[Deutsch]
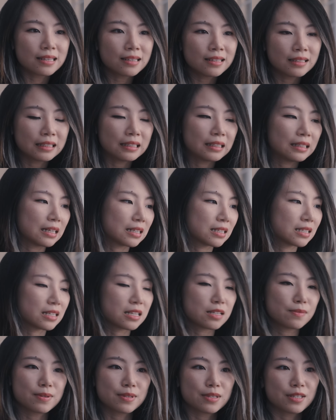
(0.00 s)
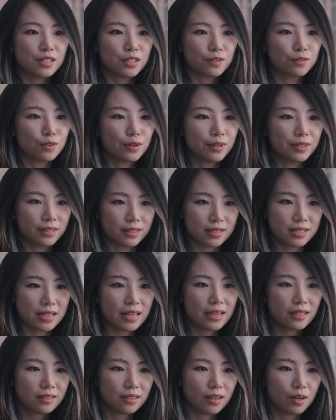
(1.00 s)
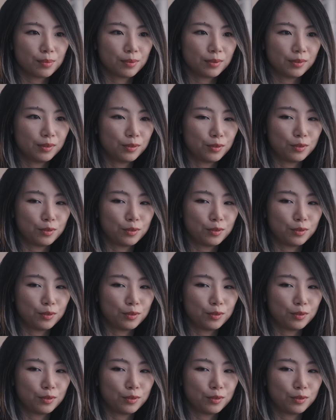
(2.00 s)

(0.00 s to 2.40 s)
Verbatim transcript: hinkriegen als das, was ich dir vorhin gezeigt habe.